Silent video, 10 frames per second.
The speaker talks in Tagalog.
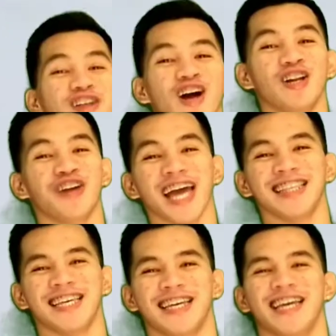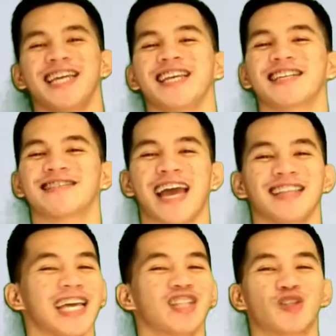Already in
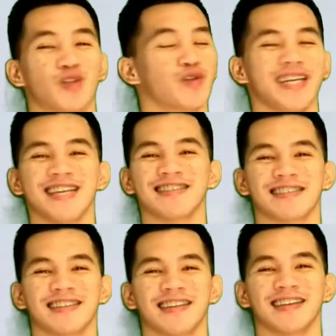excited tourists?